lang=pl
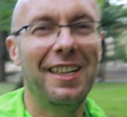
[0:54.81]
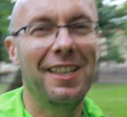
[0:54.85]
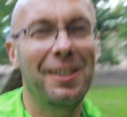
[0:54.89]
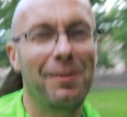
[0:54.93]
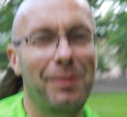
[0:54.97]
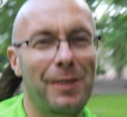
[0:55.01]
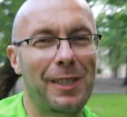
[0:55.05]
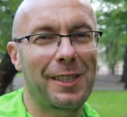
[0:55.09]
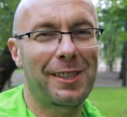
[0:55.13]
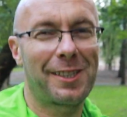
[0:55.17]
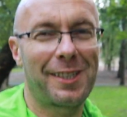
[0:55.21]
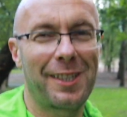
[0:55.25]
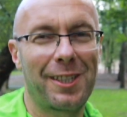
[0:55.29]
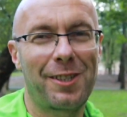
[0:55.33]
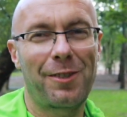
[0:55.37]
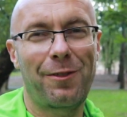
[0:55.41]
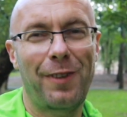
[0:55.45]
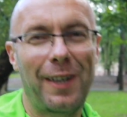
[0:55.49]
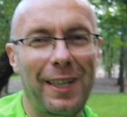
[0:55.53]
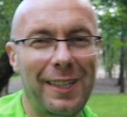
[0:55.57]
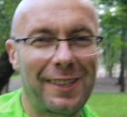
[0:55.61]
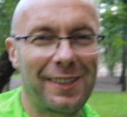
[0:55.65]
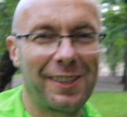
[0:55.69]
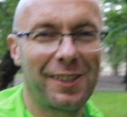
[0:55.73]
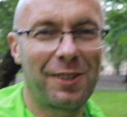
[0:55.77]

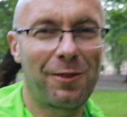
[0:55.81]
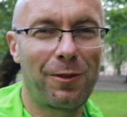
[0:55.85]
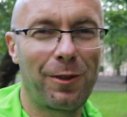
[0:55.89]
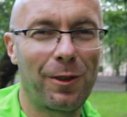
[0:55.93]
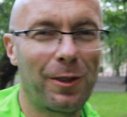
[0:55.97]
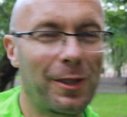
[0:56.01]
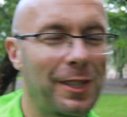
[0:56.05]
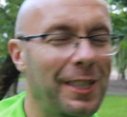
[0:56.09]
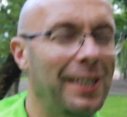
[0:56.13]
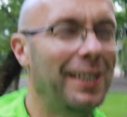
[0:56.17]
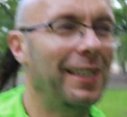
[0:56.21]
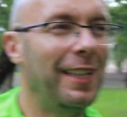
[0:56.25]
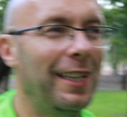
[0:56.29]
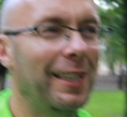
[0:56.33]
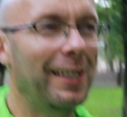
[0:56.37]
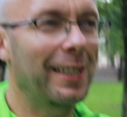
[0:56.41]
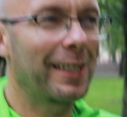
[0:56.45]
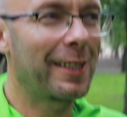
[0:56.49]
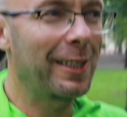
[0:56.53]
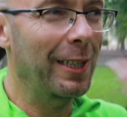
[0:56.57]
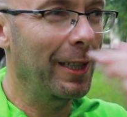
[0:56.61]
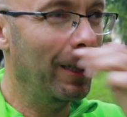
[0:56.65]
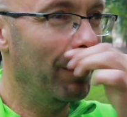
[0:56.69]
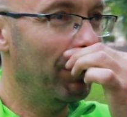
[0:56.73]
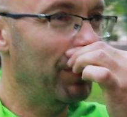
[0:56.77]
24, czwórkę, ale
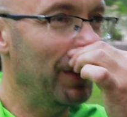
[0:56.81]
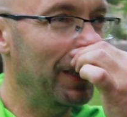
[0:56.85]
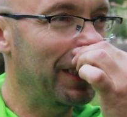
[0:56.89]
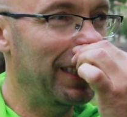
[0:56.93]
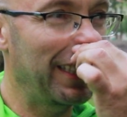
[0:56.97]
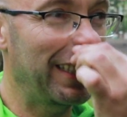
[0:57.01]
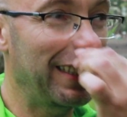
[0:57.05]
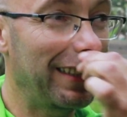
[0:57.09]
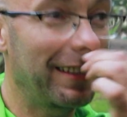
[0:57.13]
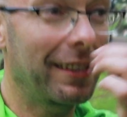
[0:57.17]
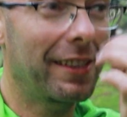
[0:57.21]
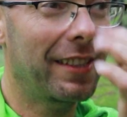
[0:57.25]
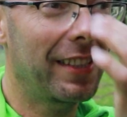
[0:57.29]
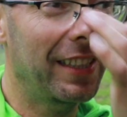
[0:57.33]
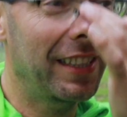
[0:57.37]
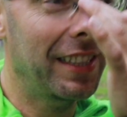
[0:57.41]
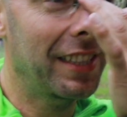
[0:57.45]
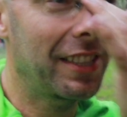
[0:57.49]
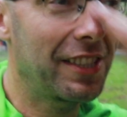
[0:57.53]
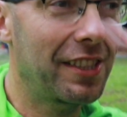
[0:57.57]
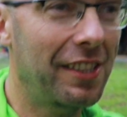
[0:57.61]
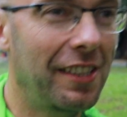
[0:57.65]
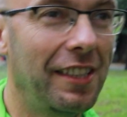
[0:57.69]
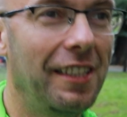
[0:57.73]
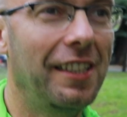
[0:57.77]
krop jest
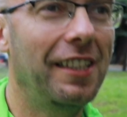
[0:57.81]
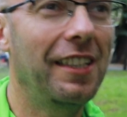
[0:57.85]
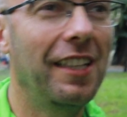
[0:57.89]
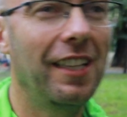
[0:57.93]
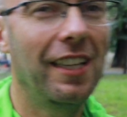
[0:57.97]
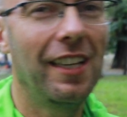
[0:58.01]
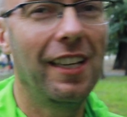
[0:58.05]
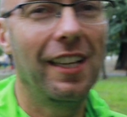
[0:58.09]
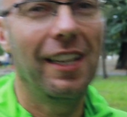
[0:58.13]
1.6 i